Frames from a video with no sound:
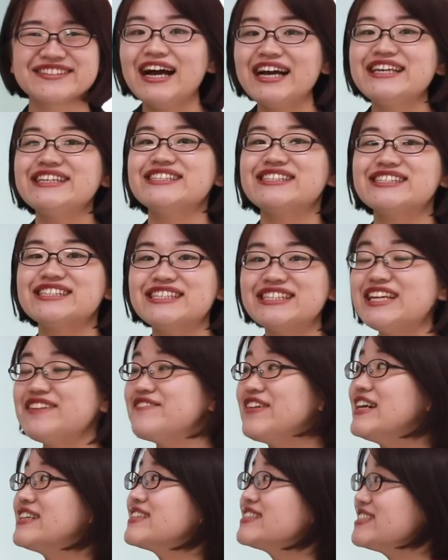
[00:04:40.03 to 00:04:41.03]
はい続いて
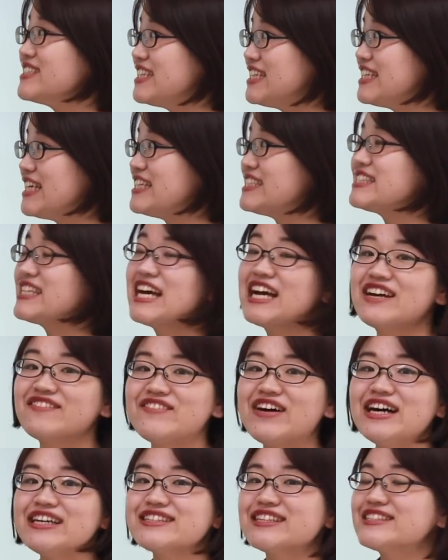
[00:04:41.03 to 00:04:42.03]
パート3です
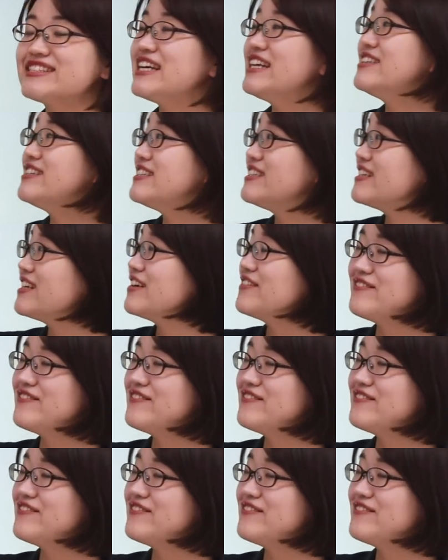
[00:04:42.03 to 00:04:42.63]
パート3